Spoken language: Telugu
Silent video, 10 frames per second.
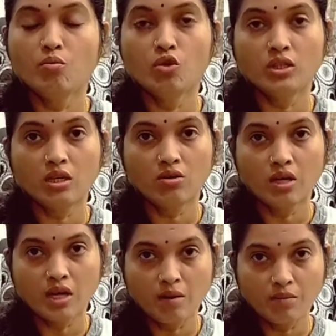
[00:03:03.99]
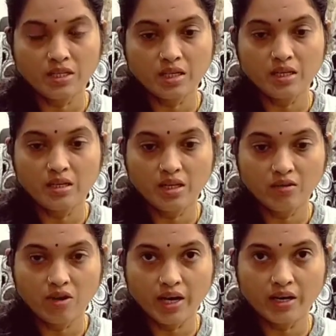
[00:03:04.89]
ముడతలు కూడా కంపల్సరీ
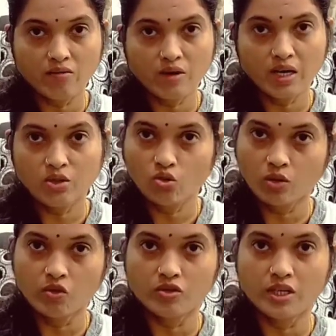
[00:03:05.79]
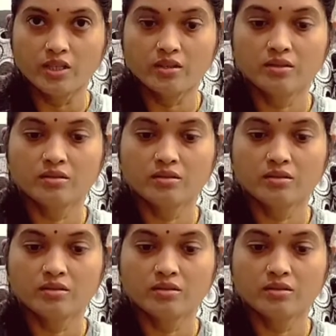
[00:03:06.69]
ఇది వాడటం వల్ల దూరం అవుతాయి